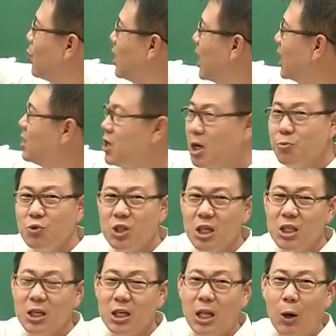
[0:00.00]
원래 한 10문제
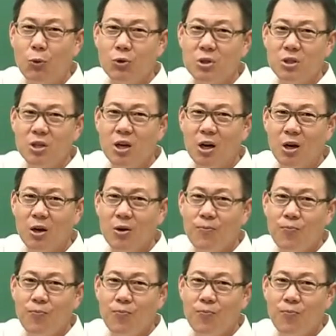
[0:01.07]
이상 나오거든요.